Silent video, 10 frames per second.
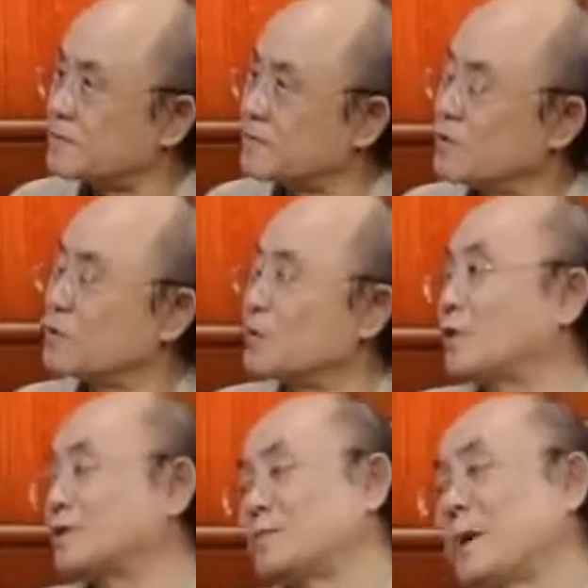因为中
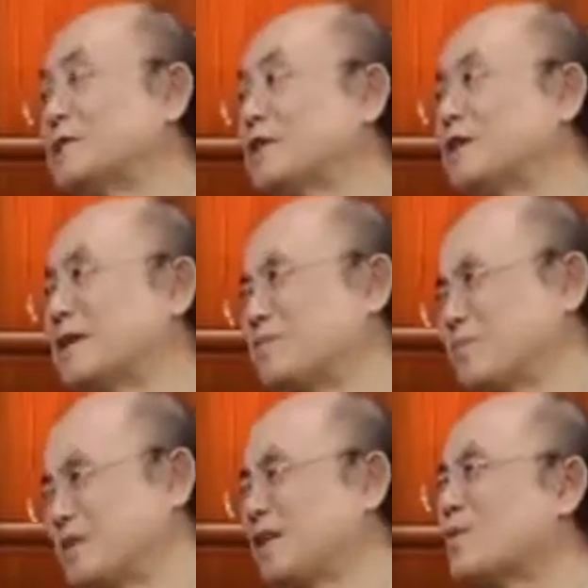国只拍这个，它
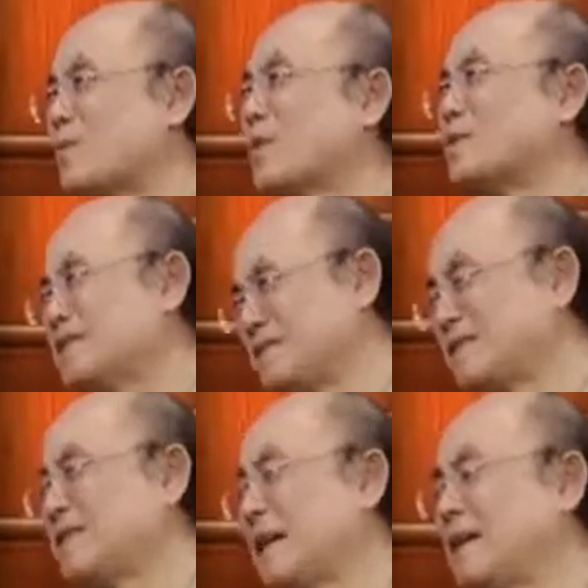相对没有意识
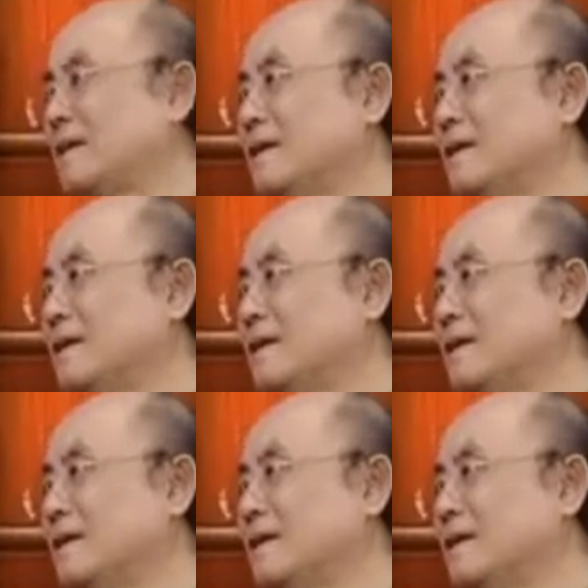形态，